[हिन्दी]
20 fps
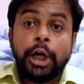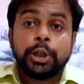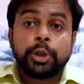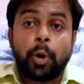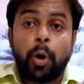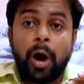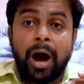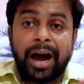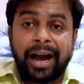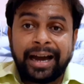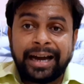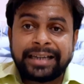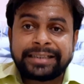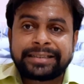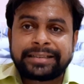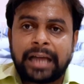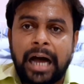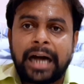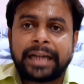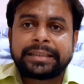तो अगर
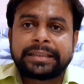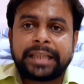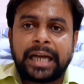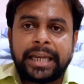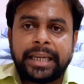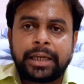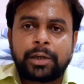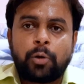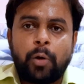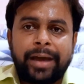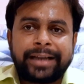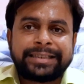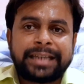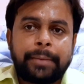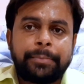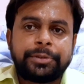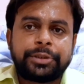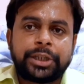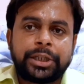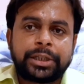सात तारीख को
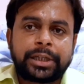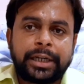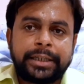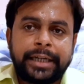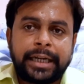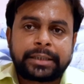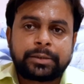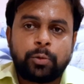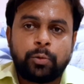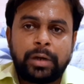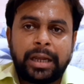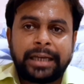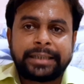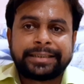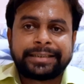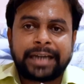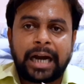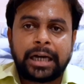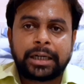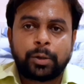एग्जामिनेशन कंडक्ट होना
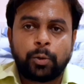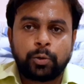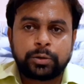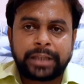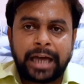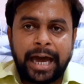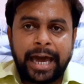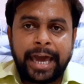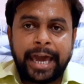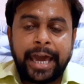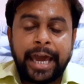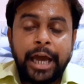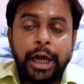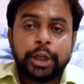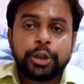स्टार्ट होता है